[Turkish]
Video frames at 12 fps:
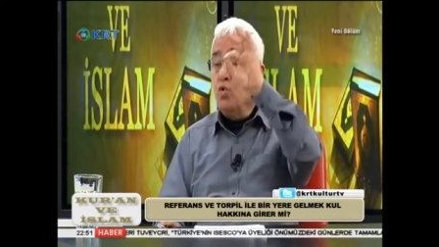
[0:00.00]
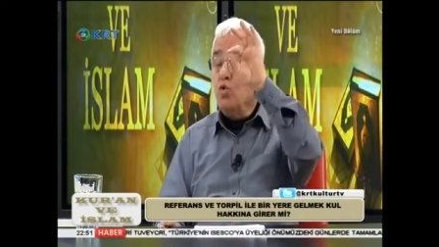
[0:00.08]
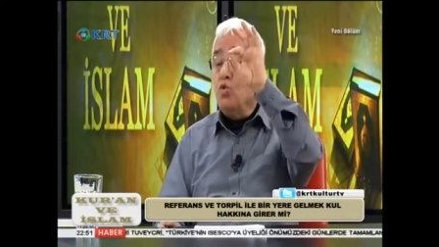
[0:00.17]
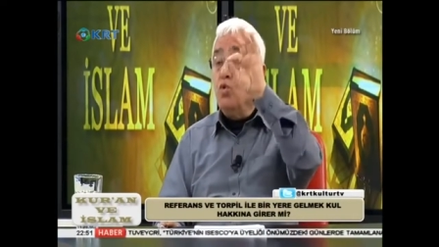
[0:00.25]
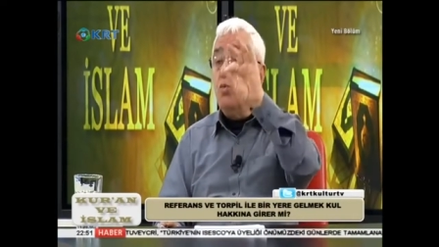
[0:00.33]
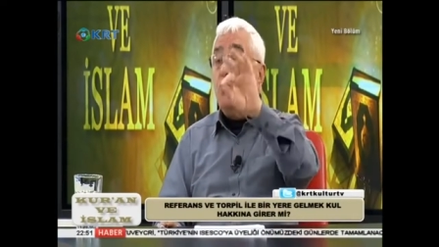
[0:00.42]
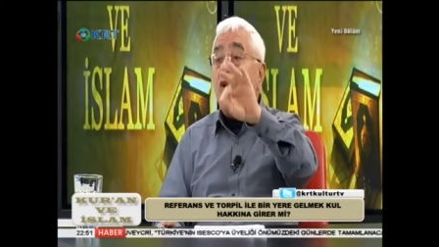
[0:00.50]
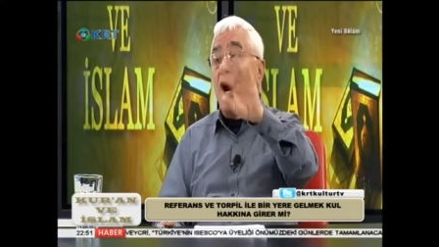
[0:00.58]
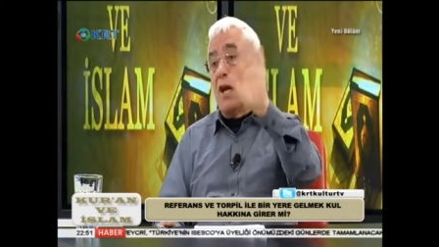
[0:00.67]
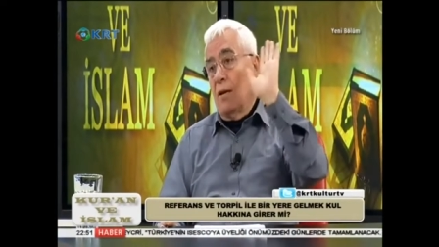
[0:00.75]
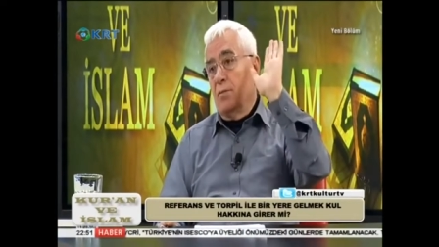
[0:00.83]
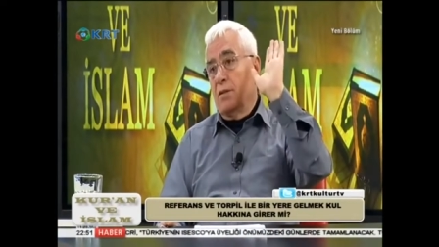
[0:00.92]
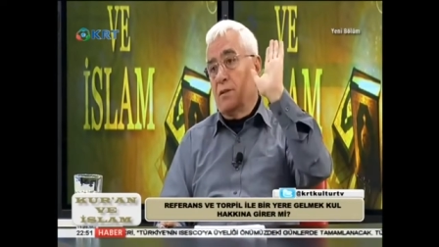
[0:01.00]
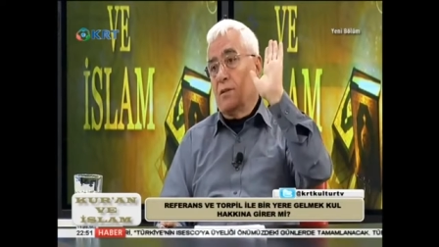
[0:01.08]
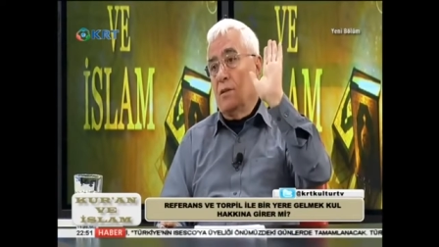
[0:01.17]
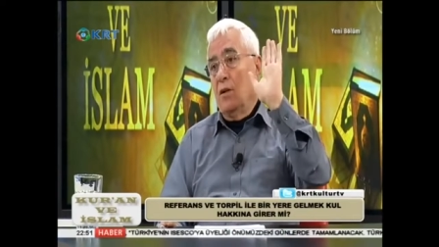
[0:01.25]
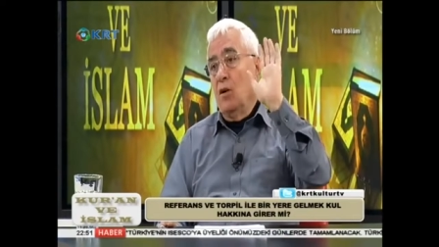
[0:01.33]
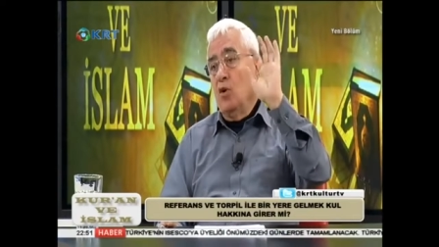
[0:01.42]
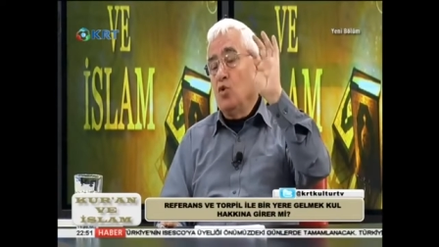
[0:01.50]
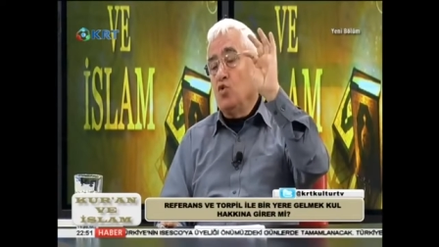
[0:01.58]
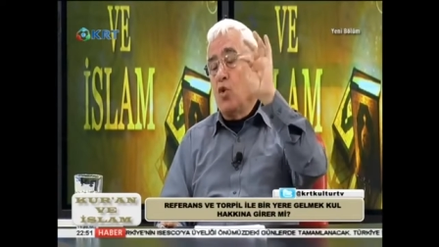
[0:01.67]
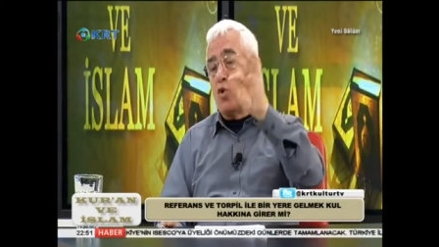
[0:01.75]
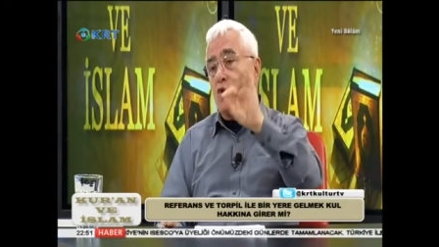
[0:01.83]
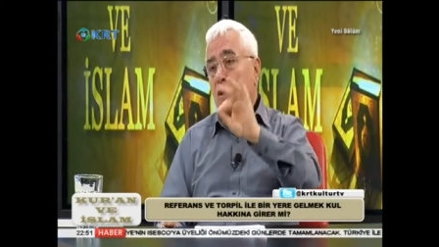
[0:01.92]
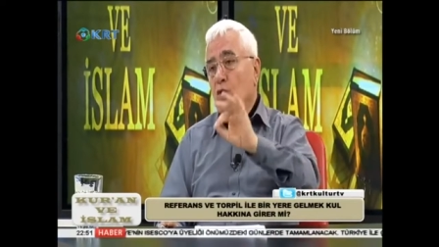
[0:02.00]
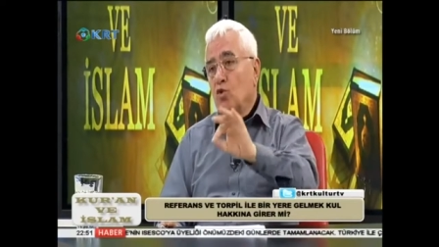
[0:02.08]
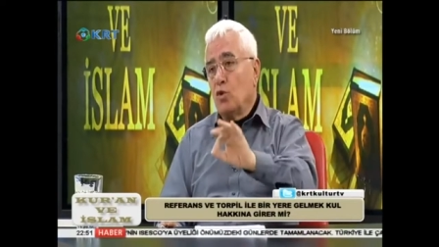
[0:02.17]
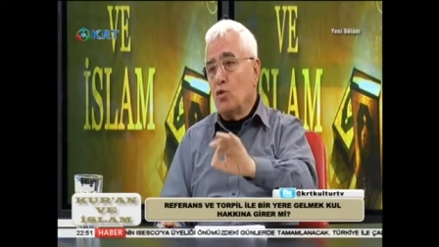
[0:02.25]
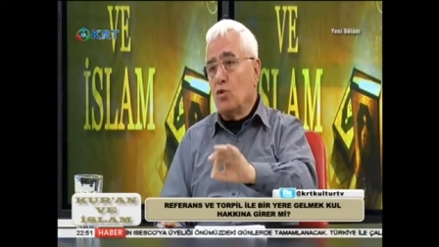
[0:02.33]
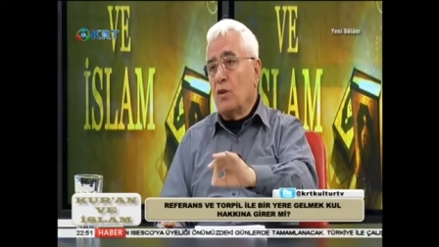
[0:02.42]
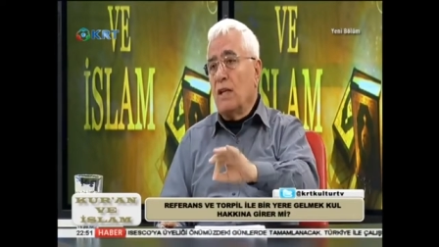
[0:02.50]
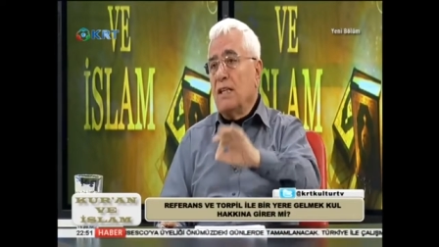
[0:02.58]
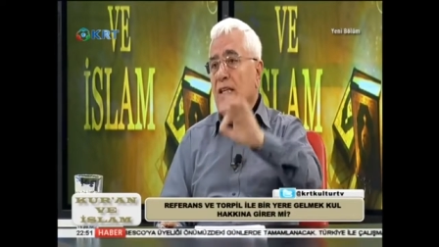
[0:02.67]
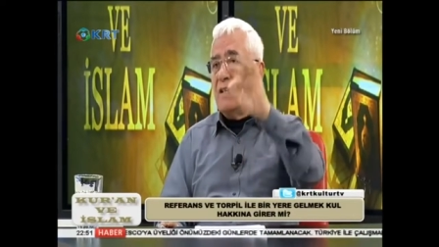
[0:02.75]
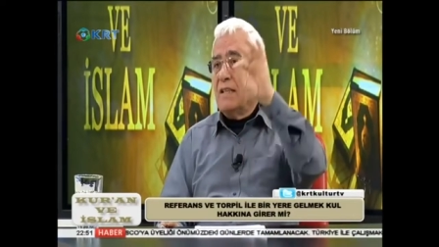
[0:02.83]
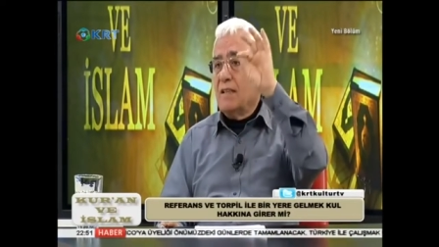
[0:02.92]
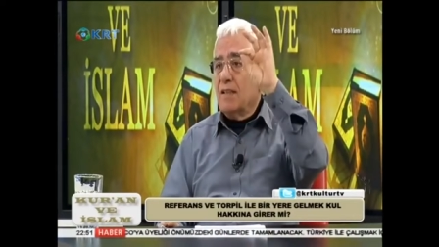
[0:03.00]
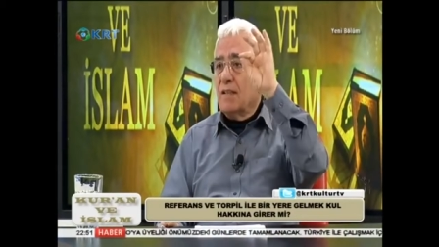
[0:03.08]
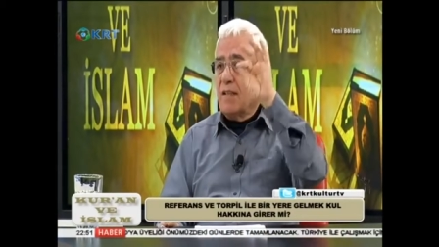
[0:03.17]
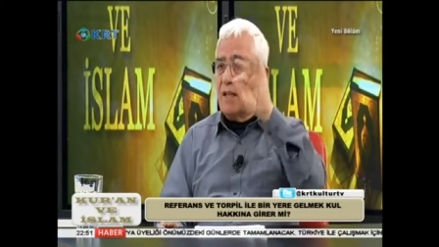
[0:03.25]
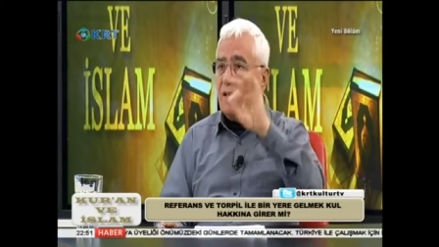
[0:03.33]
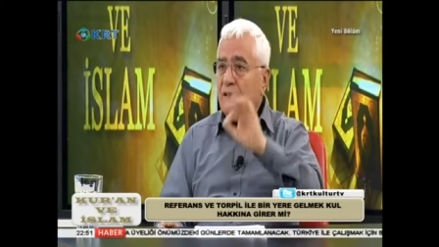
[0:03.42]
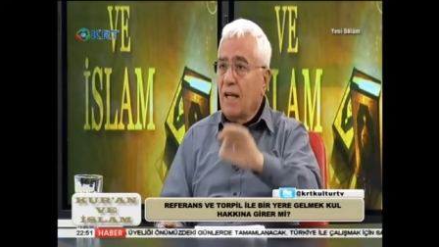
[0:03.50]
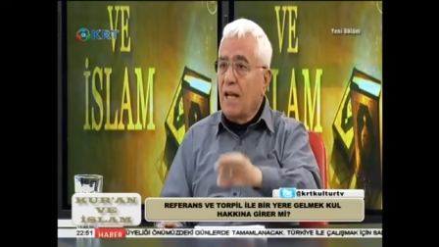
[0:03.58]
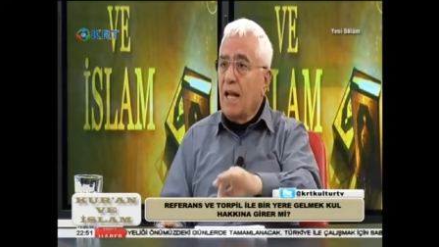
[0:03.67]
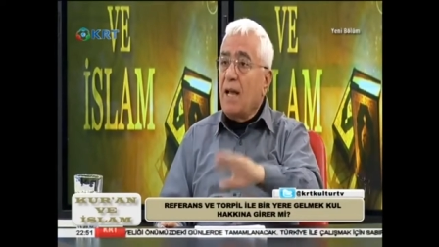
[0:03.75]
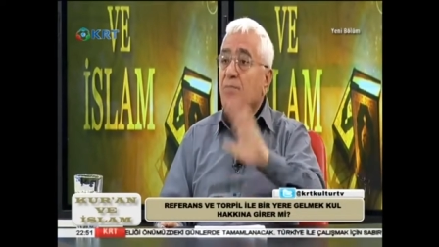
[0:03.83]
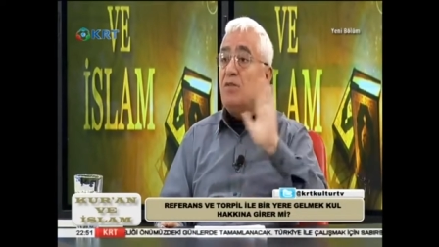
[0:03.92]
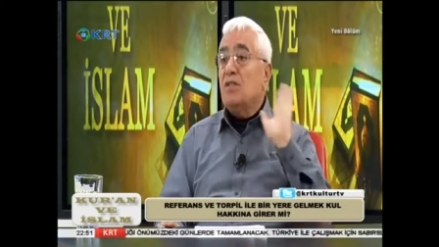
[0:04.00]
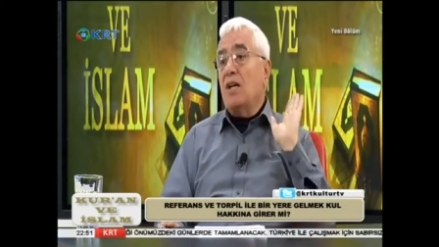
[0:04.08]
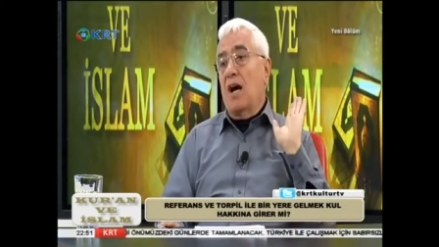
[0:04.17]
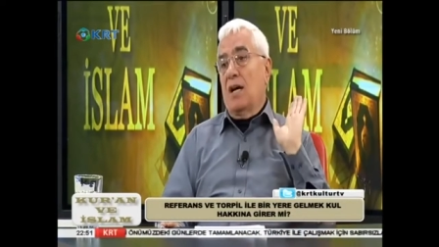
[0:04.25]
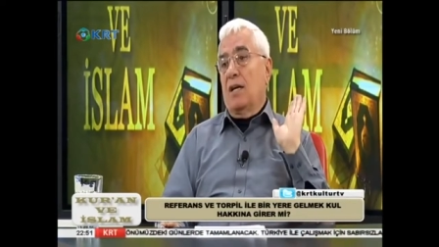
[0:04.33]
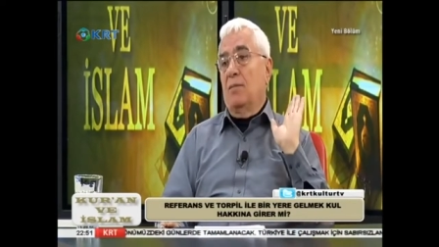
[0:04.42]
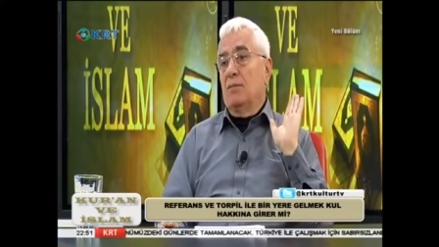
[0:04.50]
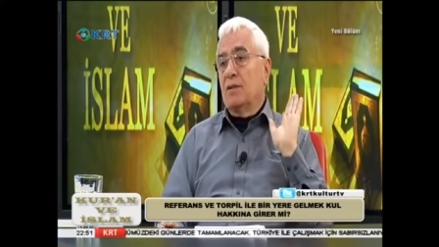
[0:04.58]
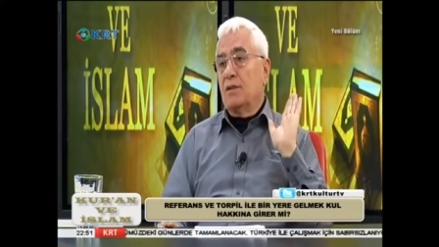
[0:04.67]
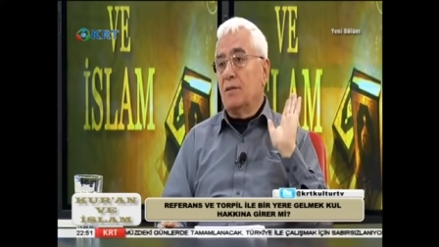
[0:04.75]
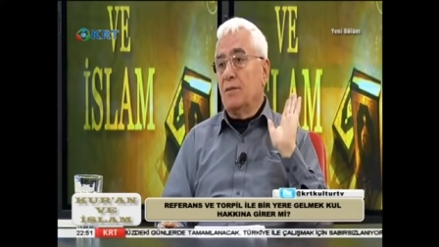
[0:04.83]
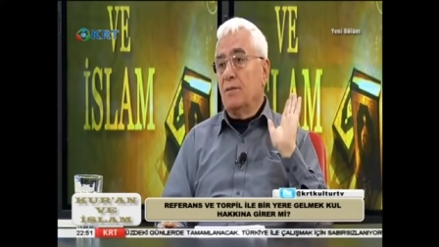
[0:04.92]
tümü haramdır. Çok korkunç. Şey. Çoruna çocuğuna yediklerinde hepsi haramdır.